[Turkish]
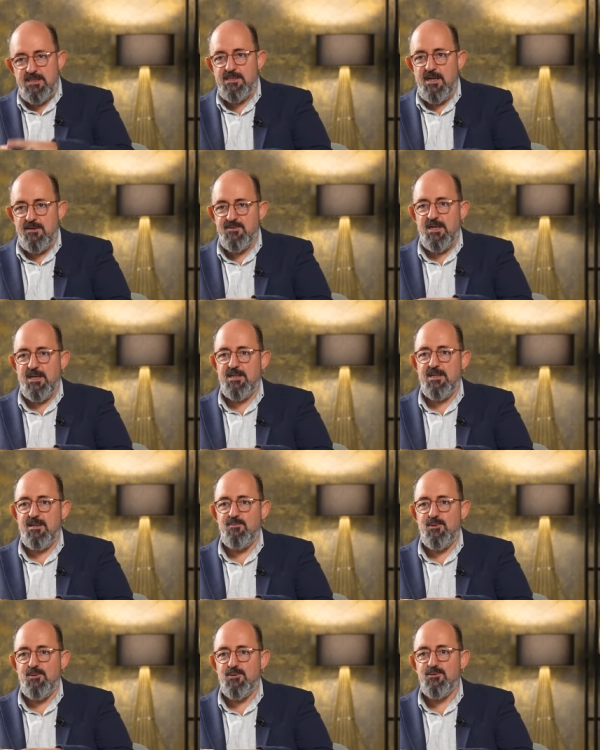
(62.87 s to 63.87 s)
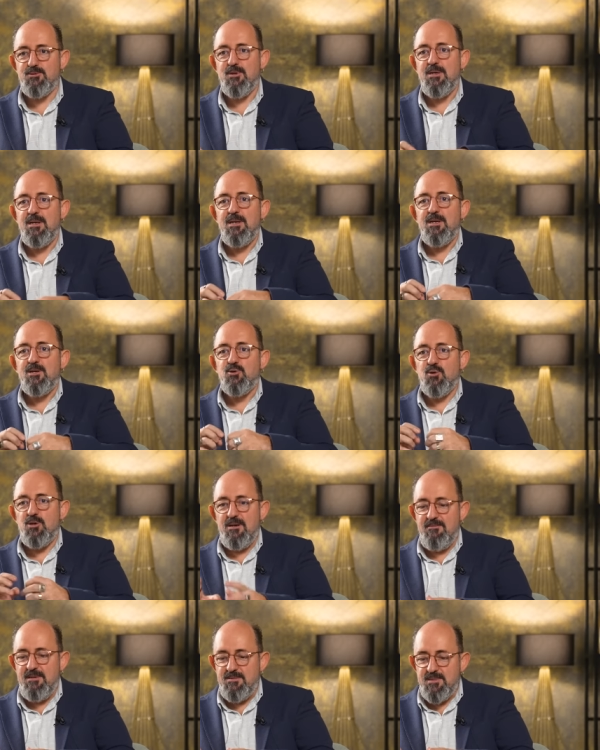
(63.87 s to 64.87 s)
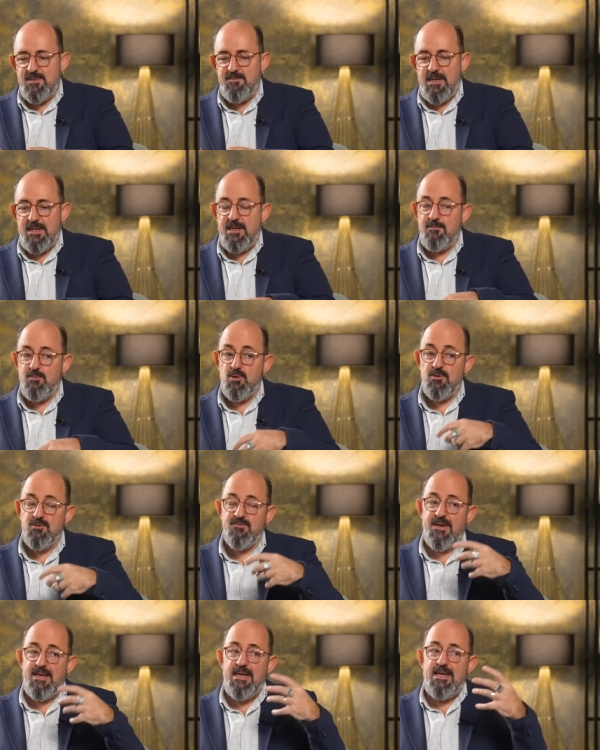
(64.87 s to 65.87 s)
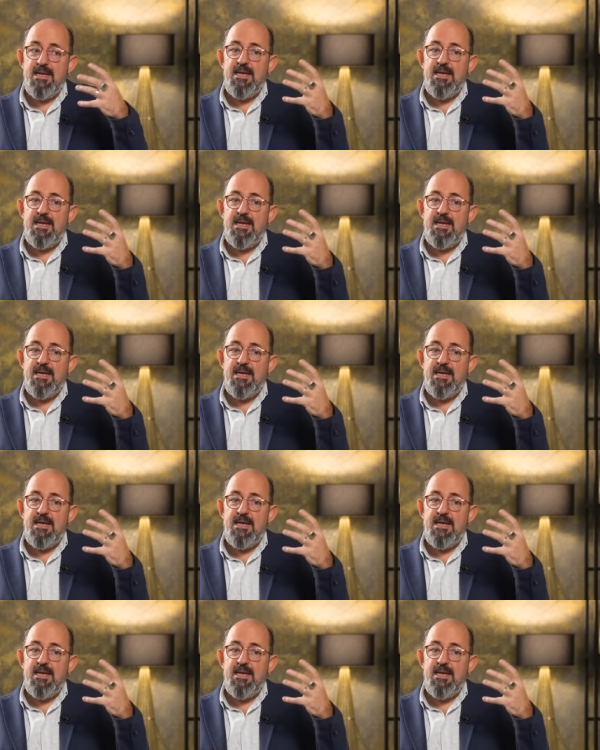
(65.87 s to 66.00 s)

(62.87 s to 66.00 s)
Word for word: savsaklayabiliyoruz. Görevlerimizi bırakabiliyoruz ve